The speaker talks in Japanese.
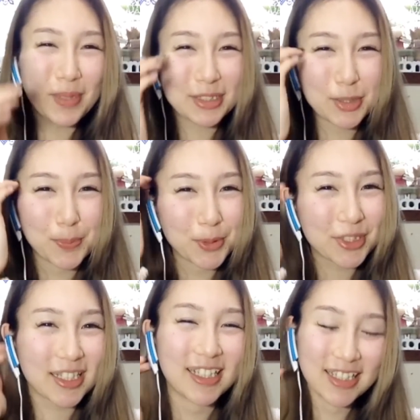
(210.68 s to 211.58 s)
バトルボっ
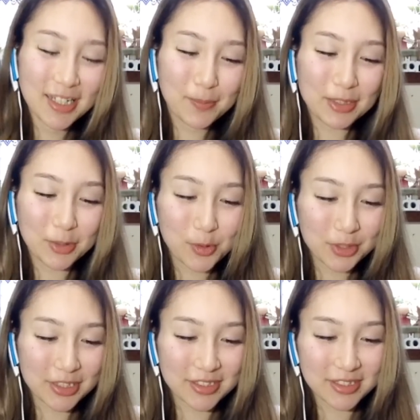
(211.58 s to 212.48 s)
てなバトル
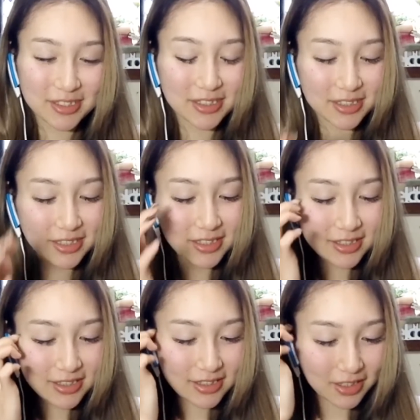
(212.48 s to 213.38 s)
5です
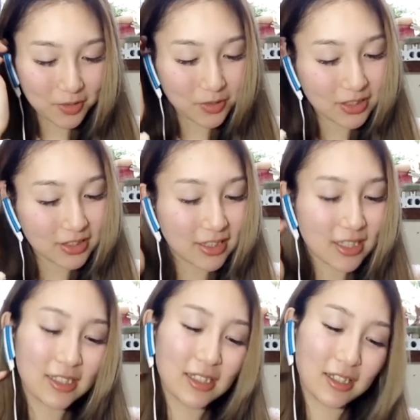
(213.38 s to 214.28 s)
はいここででか
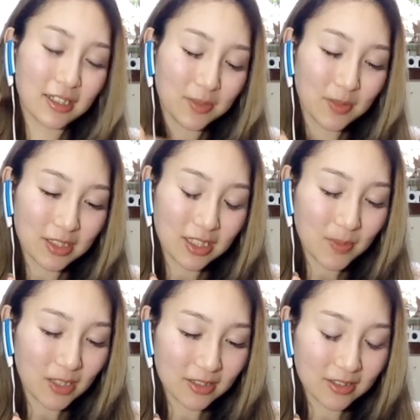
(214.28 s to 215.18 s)
い先生が来ます2
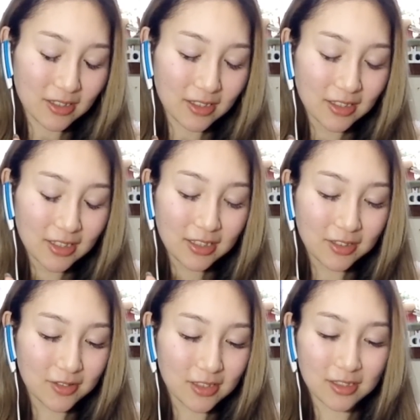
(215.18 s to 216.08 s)
万8000い
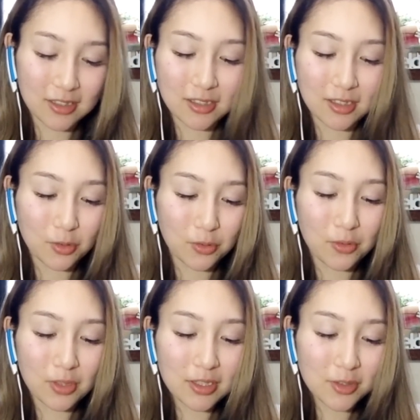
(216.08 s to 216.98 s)
くらなんですけど
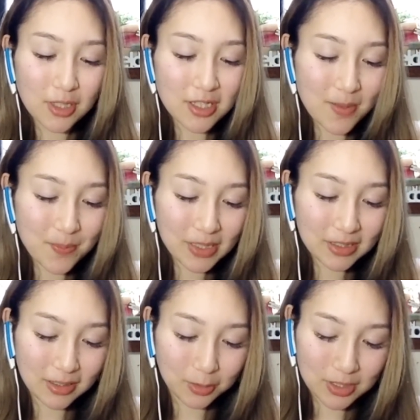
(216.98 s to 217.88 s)
これゆうなちゃん
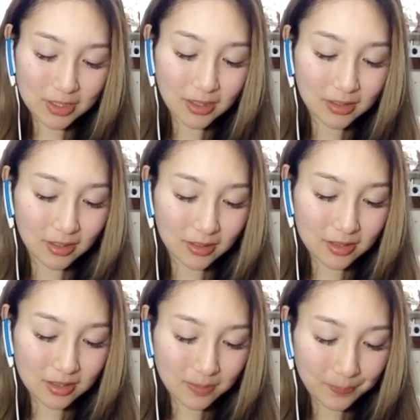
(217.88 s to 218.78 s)
パーティーだときつかったで
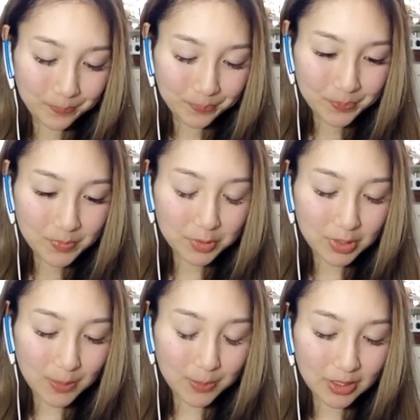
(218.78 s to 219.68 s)
す
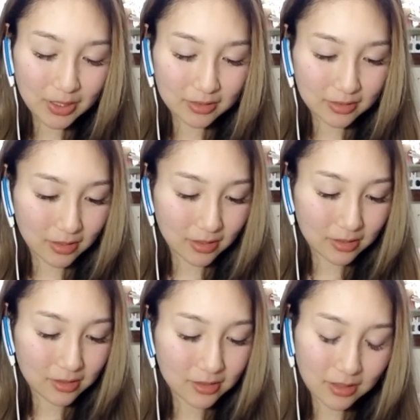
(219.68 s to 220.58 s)
ちょっと危なかった
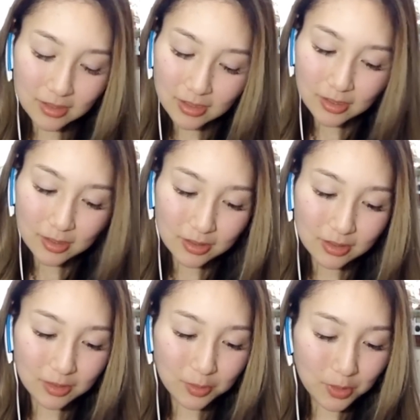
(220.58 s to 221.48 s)
つか
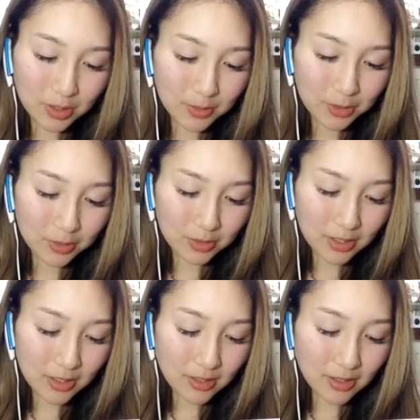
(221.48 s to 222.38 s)
これ
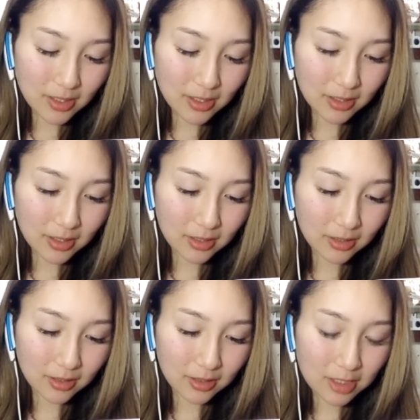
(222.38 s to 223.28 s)
先生で
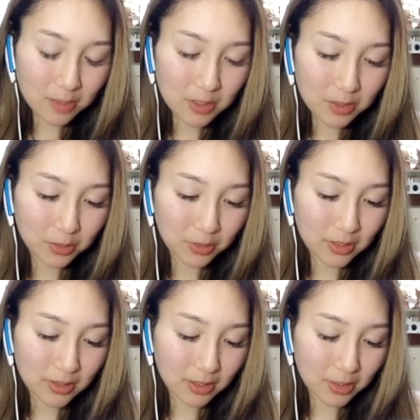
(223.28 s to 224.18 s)
なんか HP ちょっと
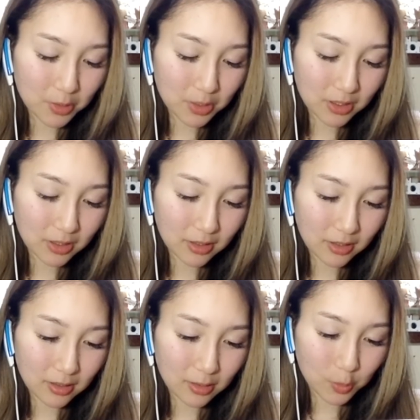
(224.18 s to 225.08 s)
削れた状態でいった
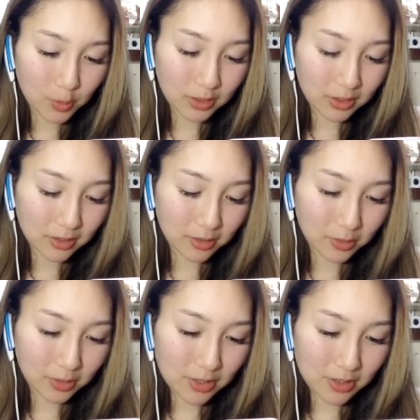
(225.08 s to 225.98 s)
ら終わった気がする
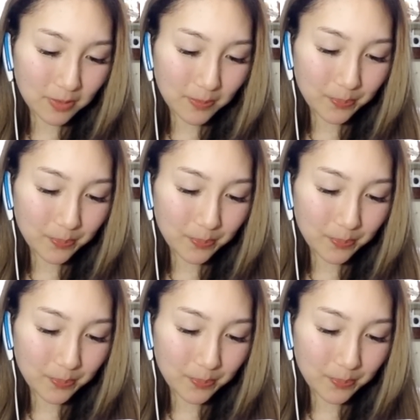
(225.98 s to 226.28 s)
私